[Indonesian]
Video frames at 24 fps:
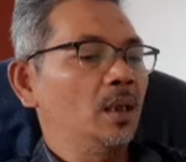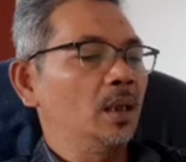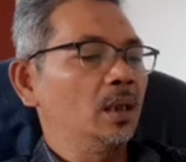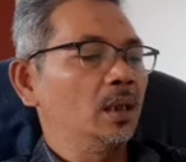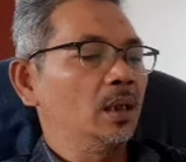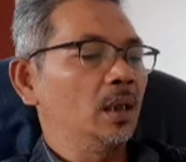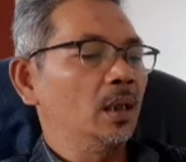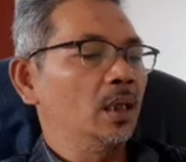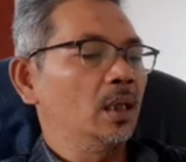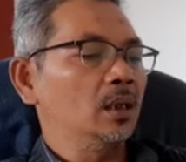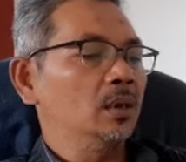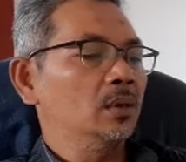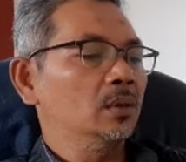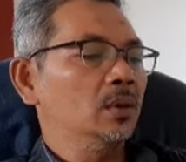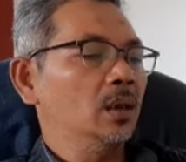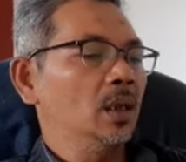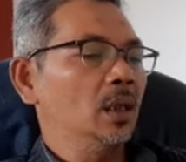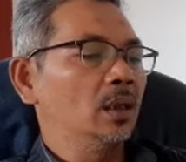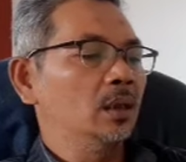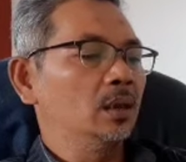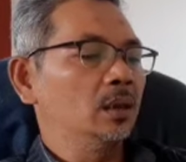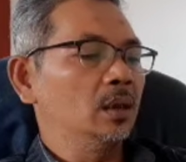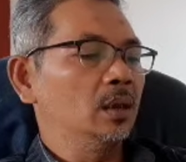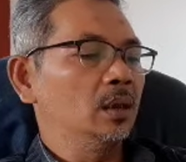barrier to
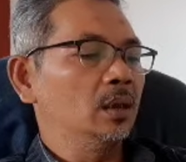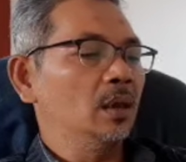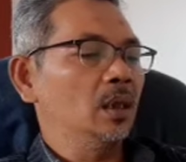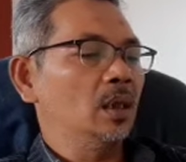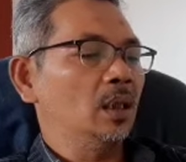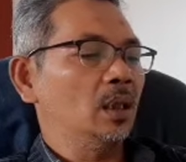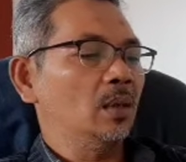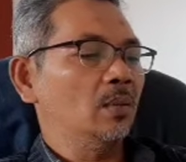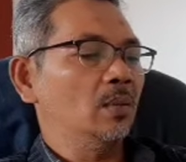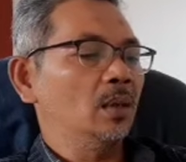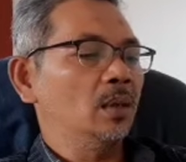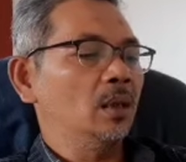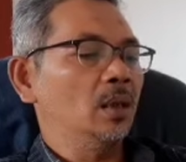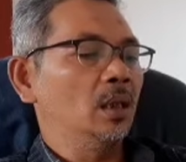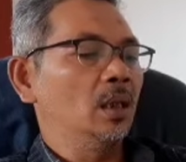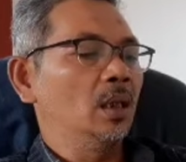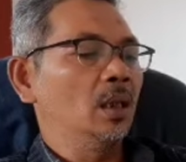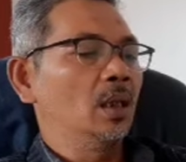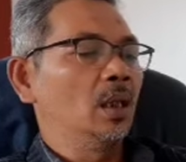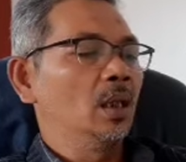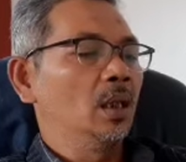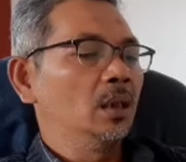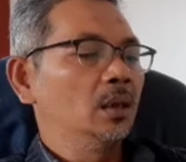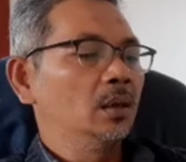entry yang
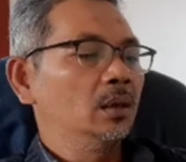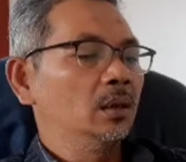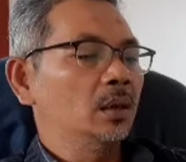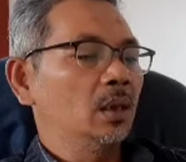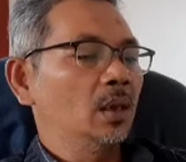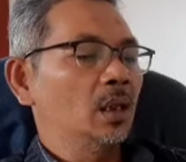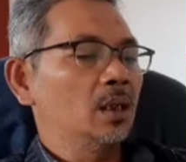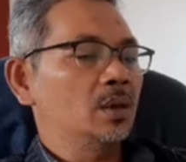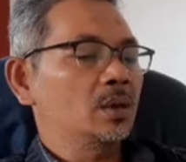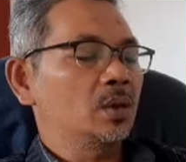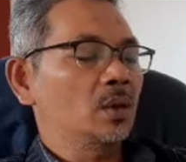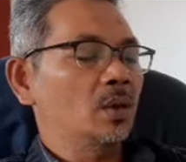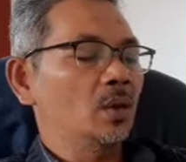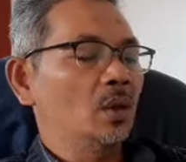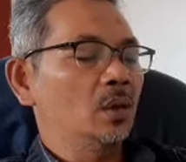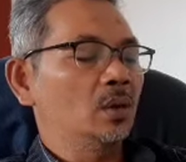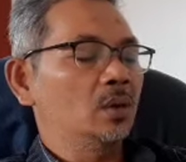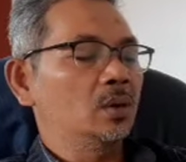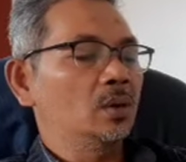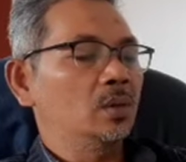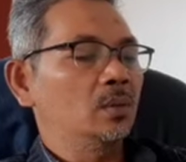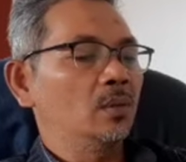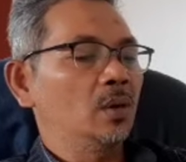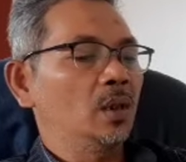namanya
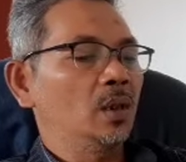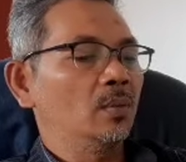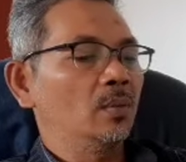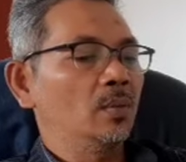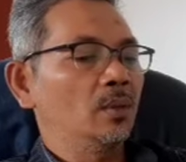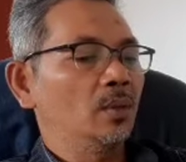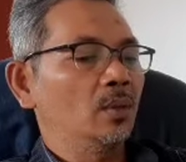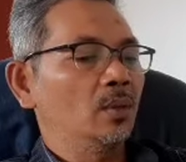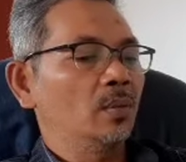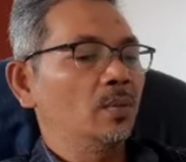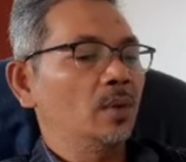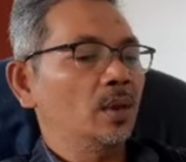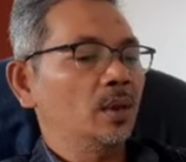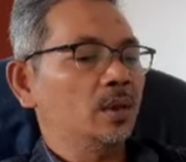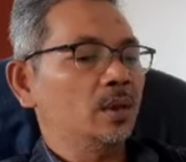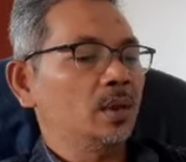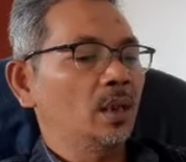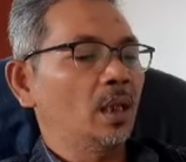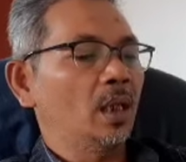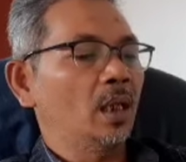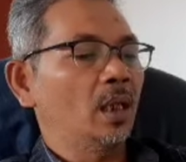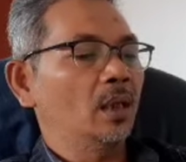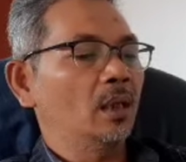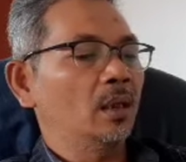threshold
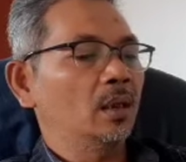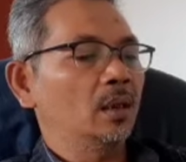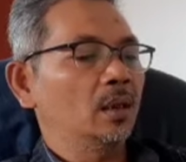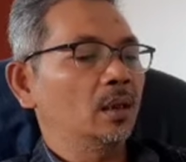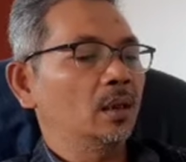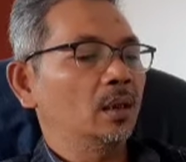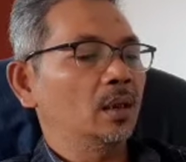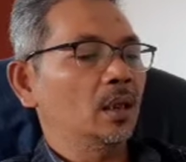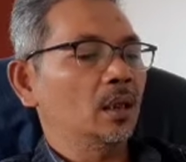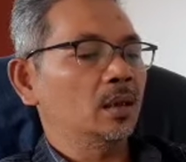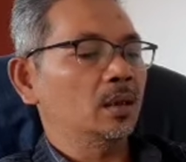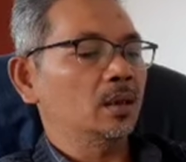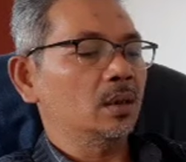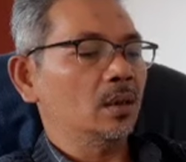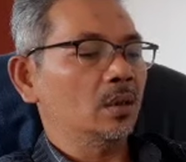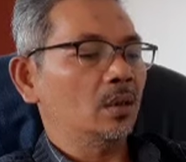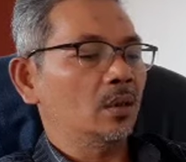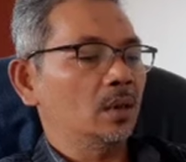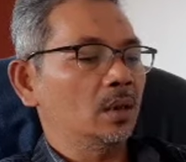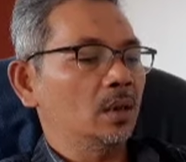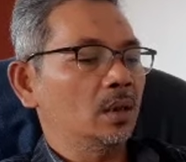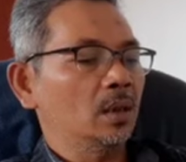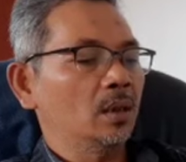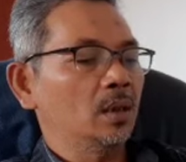20% tegas
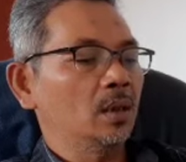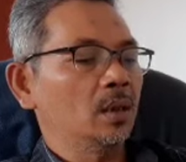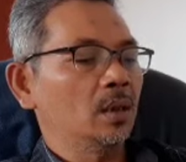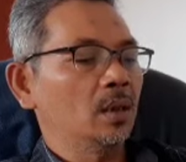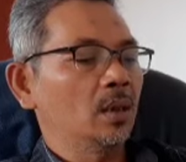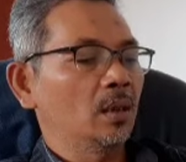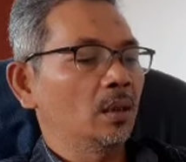Rocky.